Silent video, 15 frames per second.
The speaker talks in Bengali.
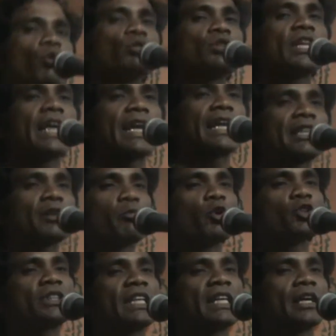উত্থান একটা
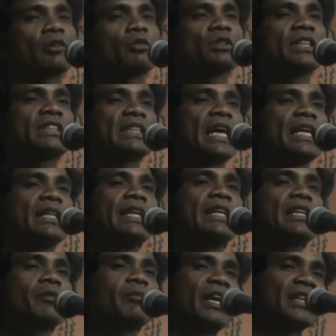পত্রিকা করতে চাই
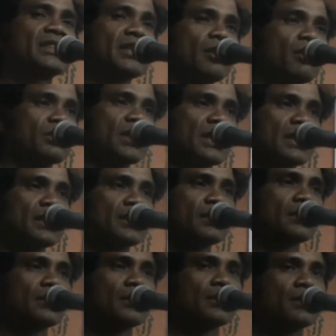লিটিল ম্যাগাজিন অর্থে
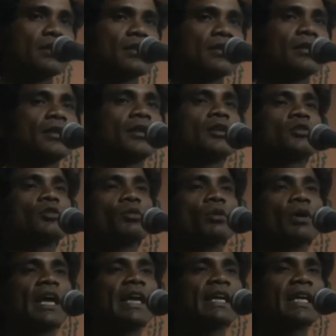তো
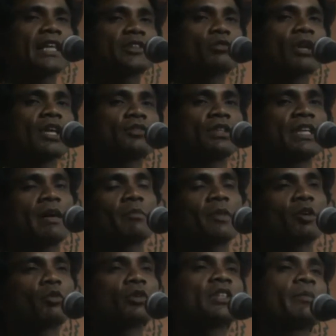এই কাজগুলো যদি
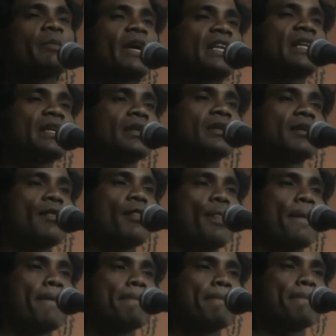আমরা করতে পারি
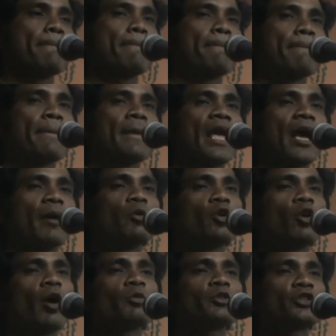এবং
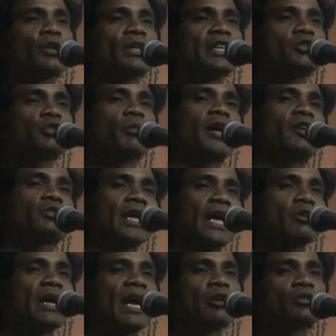অবশ্যই কিছু মানুষ
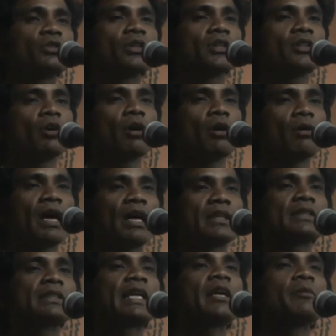একত্রিত হওয়া
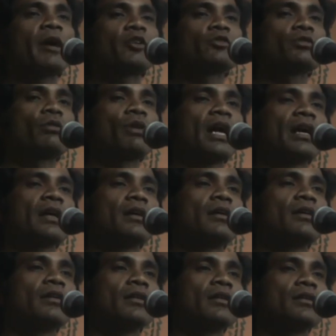সেই মানুষগুলা
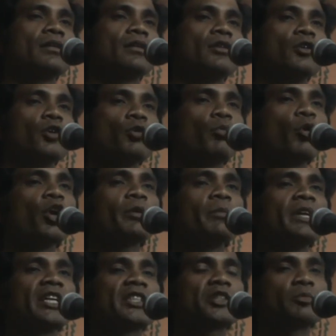
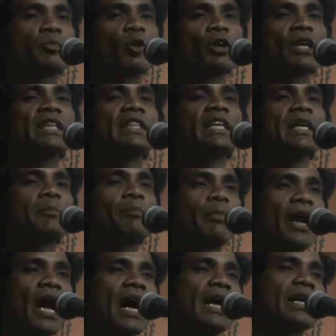পরিবেশ প্রকৃতি
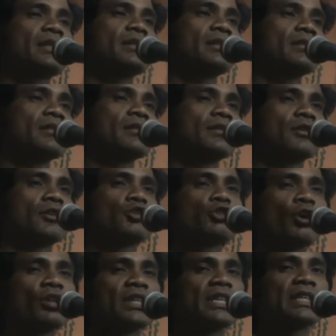প্রাণ
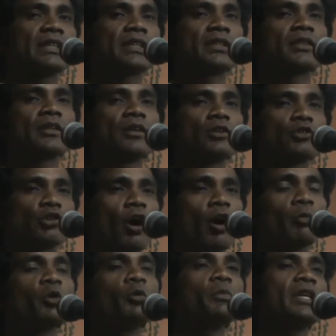স্বদেশ
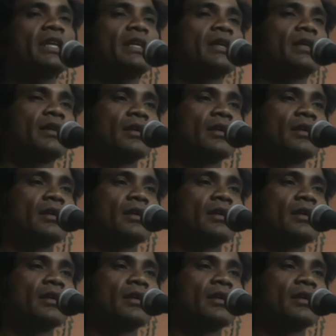স্বভূমি